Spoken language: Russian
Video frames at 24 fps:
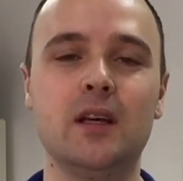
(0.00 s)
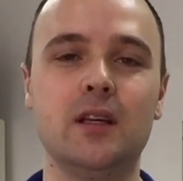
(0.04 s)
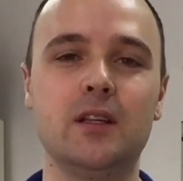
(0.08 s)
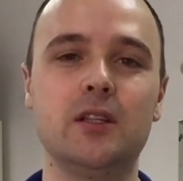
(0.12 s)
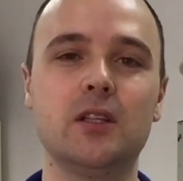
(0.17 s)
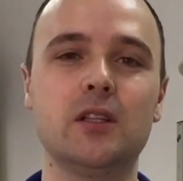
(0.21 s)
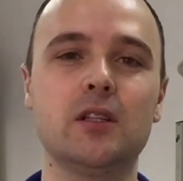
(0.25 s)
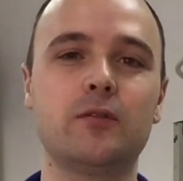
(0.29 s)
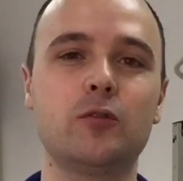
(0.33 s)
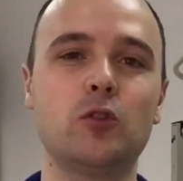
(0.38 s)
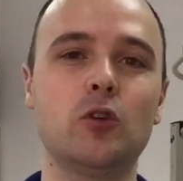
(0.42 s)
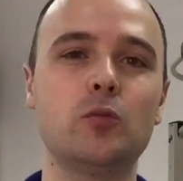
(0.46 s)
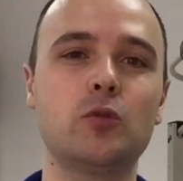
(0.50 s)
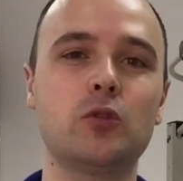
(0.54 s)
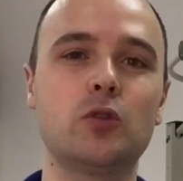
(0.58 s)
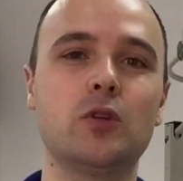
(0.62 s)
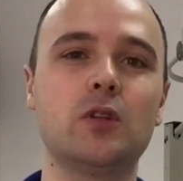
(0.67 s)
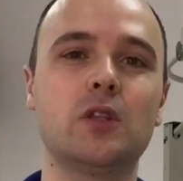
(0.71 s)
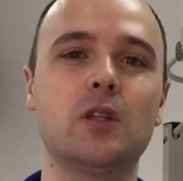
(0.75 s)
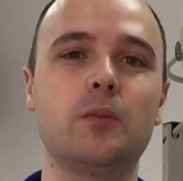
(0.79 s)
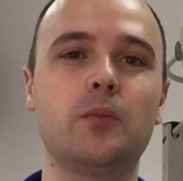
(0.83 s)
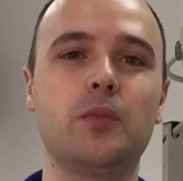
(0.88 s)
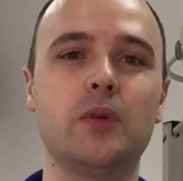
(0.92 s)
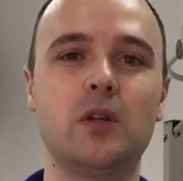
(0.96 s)
Дело в том, что
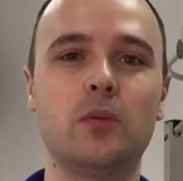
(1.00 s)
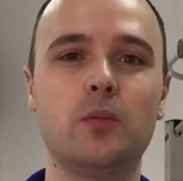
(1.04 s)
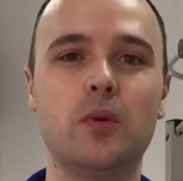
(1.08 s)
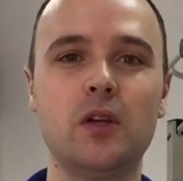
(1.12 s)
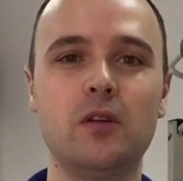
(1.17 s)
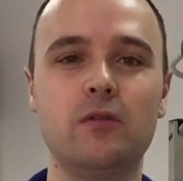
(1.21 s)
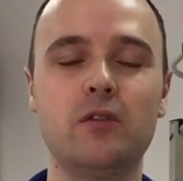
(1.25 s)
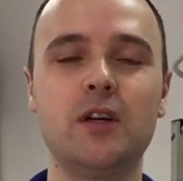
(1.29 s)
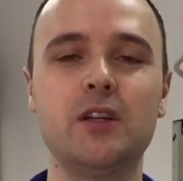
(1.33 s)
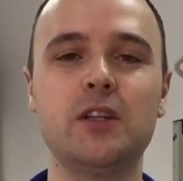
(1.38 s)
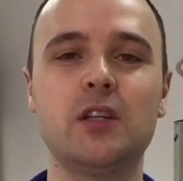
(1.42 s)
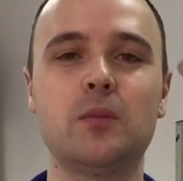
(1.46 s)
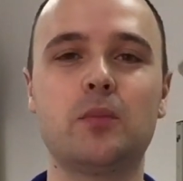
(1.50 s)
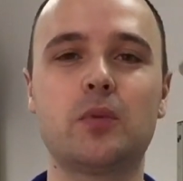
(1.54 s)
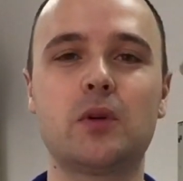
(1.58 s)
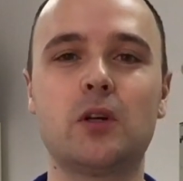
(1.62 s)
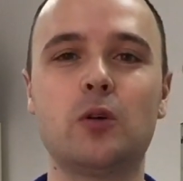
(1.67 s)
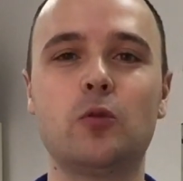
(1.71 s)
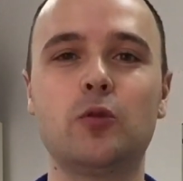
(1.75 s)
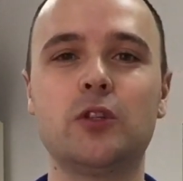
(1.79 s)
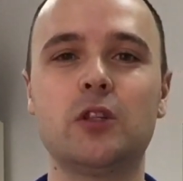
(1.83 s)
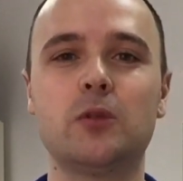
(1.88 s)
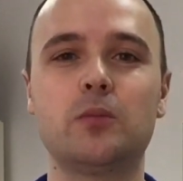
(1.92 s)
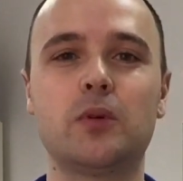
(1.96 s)
это переболевание
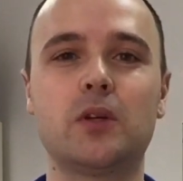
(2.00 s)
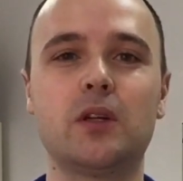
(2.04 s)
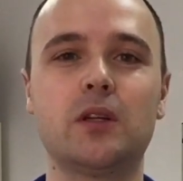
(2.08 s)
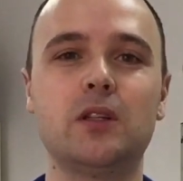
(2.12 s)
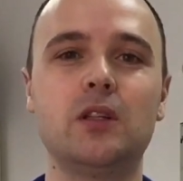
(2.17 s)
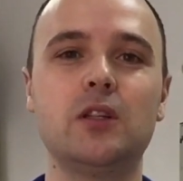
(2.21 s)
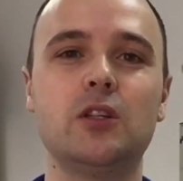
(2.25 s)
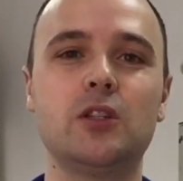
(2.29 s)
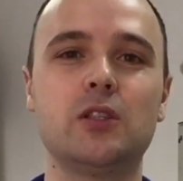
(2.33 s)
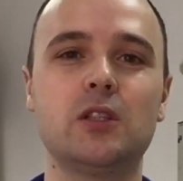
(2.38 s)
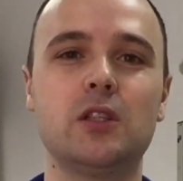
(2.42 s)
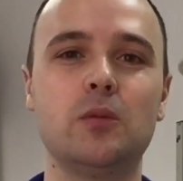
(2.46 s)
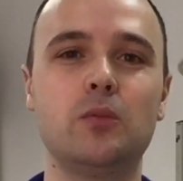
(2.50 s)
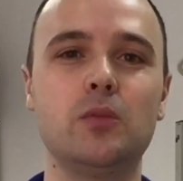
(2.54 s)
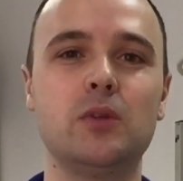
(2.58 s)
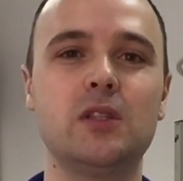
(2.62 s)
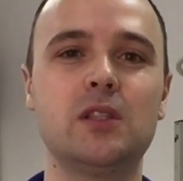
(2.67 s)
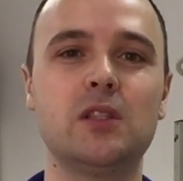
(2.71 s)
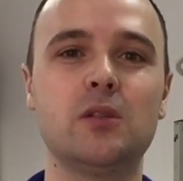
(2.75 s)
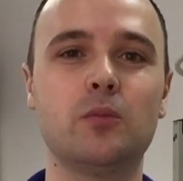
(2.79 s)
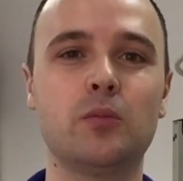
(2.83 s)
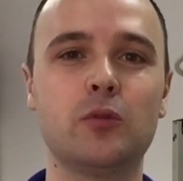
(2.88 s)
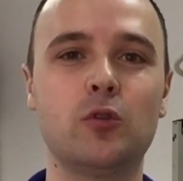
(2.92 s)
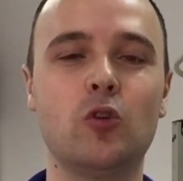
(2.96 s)
проходит практически
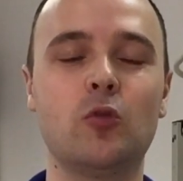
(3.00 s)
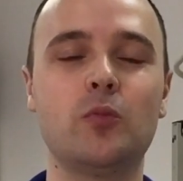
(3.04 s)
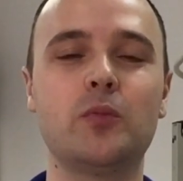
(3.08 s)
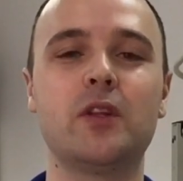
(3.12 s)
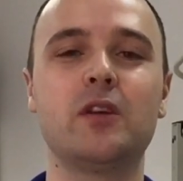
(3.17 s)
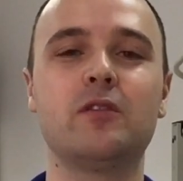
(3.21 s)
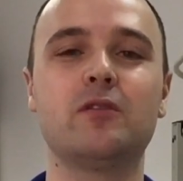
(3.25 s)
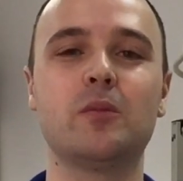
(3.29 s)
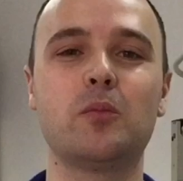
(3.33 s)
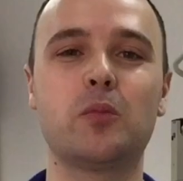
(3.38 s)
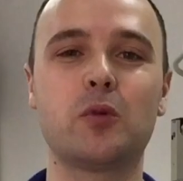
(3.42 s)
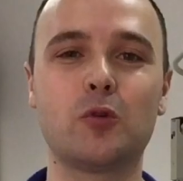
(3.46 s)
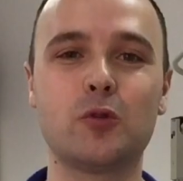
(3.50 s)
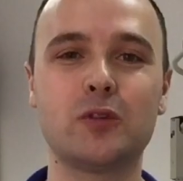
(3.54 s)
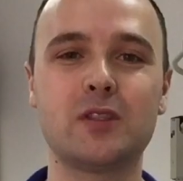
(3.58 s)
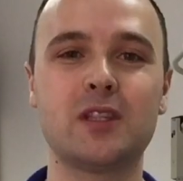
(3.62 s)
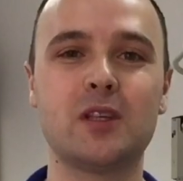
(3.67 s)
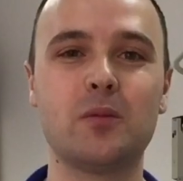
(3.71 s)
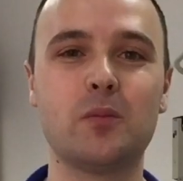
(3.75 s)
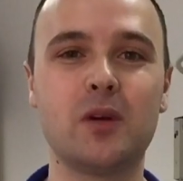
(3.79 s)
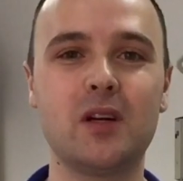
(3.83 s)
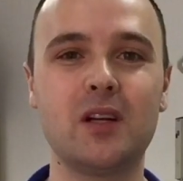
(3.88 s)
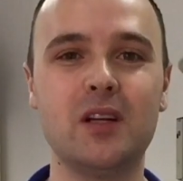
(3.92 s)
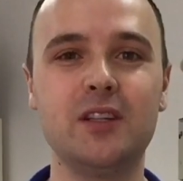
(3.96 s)
бессимптомно, и вы
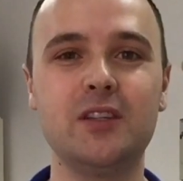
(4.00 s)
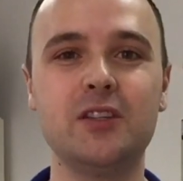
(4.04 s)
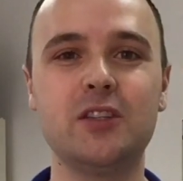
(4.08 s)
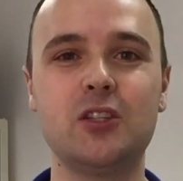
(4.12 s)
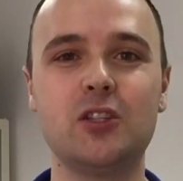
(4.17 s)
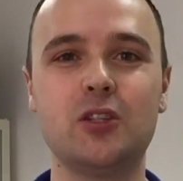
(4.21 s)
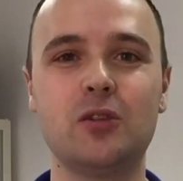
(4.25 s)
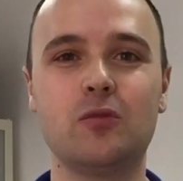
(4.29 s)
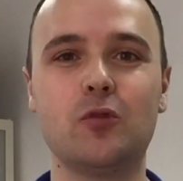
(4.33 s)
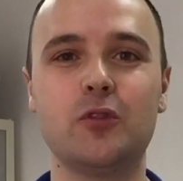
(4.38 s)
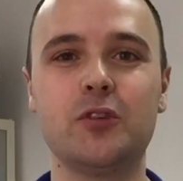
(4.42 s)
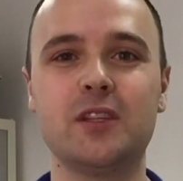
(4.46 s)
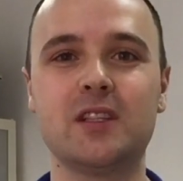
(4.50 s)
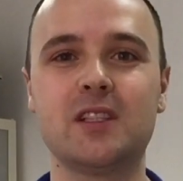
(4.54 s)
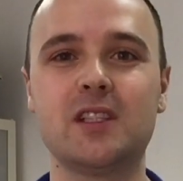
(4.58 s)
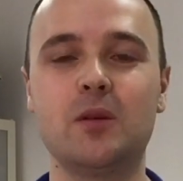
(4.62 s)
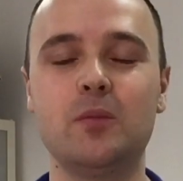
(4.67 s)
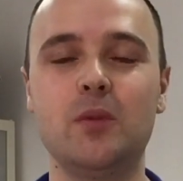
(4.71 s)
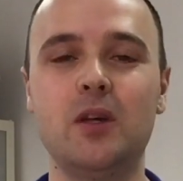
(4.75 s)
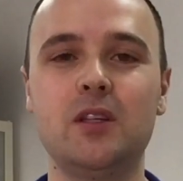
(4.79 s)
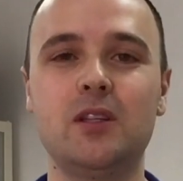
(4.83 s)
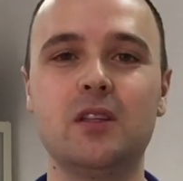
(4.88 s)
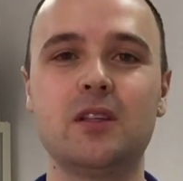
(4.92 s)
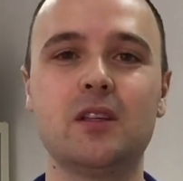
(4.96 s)
просто могли ничего не
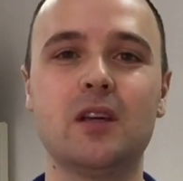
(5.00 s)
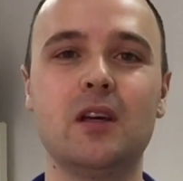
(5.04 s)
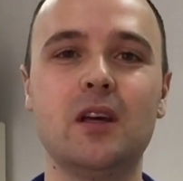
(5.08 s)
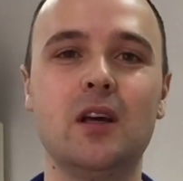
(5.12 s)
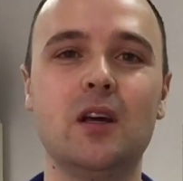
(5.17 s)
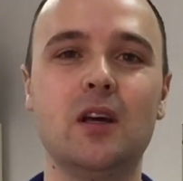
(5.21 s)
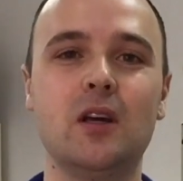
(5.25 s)
заметить,